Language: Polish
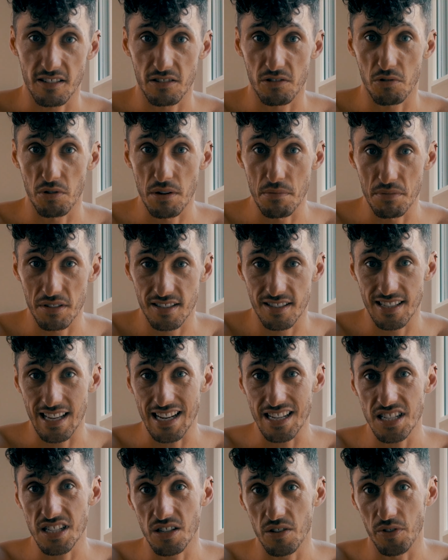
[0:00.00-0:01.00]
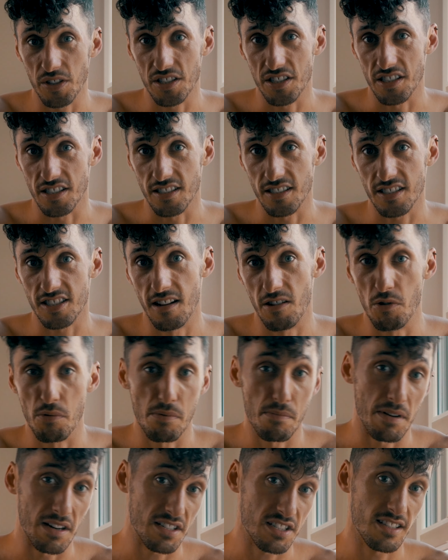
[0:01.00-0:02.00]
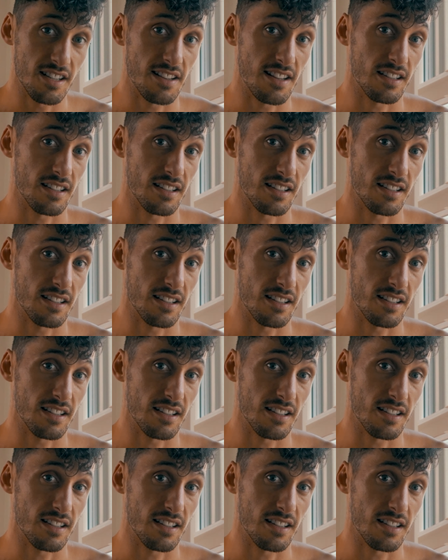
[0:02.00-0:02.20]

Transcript: którym chcesz ćwiczyć lub maszyna,